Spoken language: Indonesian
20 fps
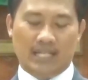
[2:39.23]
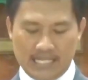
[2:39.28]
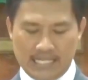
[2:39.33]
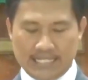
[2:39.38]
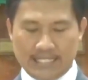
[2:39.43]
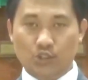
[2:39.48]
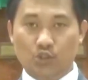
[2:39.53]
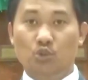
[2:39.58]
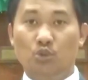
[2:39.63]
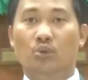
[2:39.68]

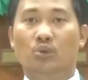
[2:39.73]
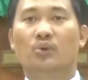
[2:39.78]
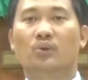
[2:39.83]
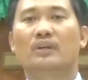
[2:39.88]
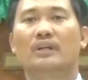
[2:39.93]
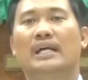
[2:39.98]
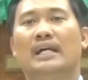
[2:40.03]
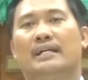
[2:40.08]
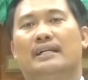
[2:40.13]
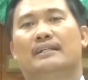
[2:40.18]
Dan
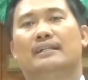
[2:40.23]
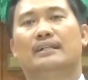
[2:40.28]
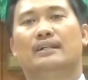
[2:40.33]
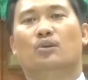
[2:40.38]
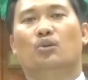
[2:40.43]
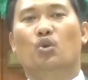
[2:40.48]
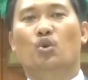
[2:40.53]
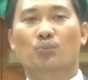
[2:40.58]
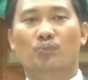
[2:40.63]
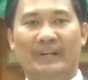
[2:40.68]
syukurlah
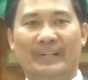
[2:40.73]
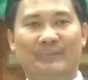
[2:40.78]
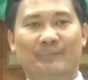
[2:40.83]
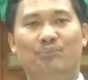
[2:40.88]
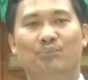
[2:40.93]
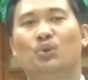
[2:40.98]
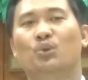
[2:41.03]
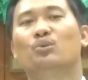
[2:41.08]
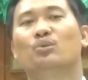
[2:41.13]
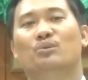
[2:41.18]

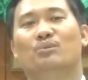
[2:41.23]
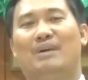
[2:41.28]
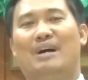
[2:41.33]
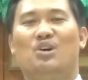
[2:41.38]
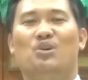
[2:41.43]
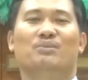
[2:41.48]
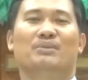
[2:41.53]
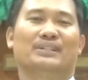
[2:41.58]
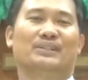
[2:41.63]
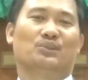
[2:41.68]
umat pun
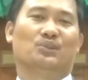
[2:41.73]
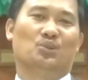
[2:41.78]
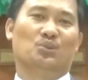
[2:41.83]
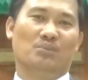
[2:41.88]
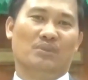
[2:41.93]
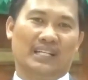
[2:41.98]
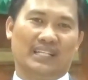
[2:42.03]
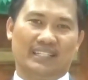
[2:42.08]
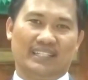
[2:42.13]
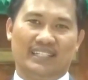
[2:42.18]
mau
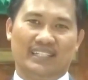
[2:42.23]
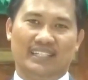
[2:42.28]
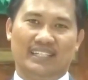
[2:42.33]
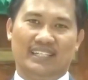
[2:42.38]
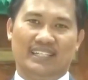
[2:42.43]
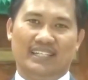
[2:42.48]
bertobat